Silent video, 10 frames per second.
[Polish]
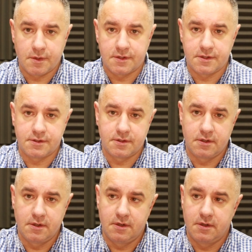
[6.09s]
pokazać
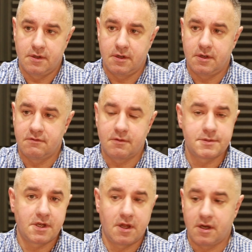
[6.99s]
e,
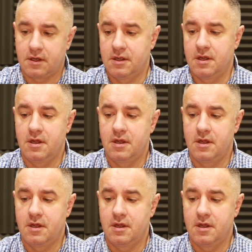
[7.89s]
Wam zegarek.